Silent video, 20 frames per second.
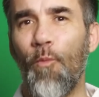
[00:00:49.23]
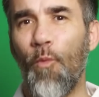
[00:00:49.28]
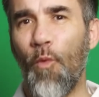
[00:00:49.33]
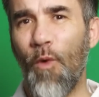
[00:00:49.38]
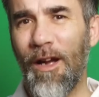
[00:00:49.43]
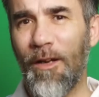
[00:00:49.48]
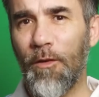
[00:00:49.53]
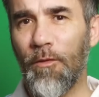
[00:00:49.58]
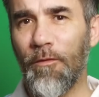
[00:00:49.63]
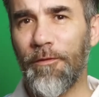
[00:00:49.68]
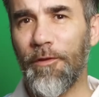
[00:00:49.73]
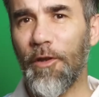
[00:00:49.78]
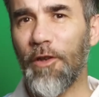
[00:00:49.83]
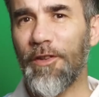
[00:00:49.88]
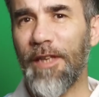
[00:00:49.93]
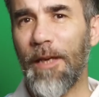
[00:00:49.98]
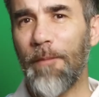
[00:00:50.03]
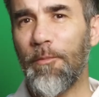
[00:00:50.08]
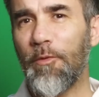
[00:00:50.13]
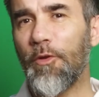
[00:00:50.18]
moins
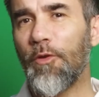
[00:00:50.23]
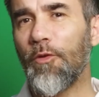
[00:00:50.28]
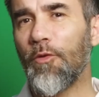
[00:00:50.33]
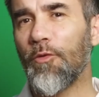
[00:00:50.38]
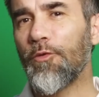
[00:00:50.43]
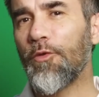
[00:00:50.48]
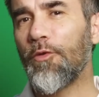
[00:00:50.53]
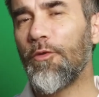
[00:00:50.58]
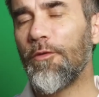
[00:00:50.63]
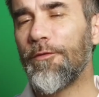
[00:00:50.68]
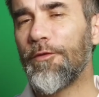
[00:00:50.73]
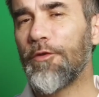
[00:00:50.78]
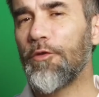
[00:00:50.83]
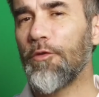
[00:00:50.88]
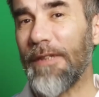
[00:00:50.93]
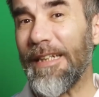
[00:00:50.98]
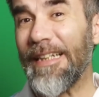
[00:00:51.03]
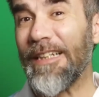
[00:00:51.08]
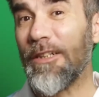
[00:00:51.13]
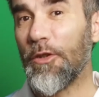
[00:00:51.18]
confortable que l'on trouve
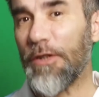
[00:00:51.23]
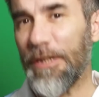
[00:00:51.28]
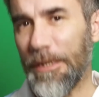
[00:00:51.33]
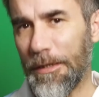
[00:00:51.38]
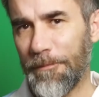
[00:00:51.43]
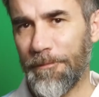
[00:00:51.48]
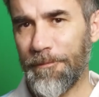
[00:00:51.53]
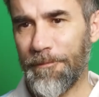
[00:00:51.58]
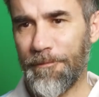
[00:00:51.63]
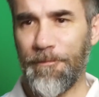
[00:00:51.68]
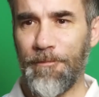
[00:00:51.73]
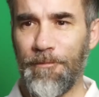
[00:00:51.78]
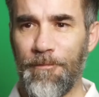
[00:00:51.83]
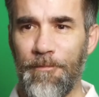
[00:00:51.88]
sur les côtés.